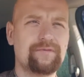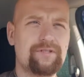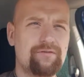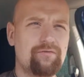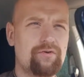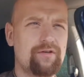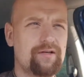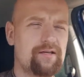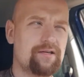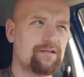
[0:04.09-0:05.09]
Сегодня
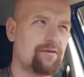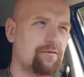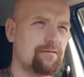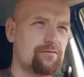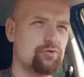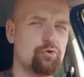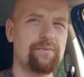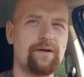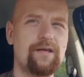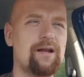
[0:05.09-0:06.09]
каких-то
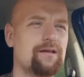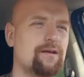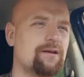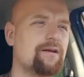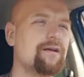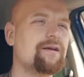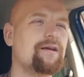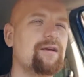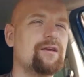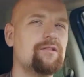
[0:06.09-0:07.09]
супер ярких
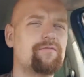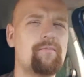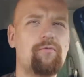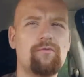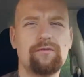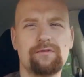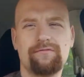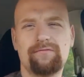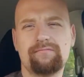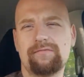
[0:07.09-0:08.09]
инфоповодов
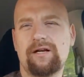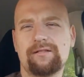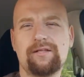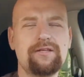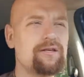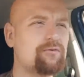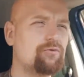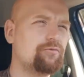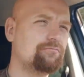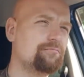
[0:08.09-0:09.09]
как-то нету,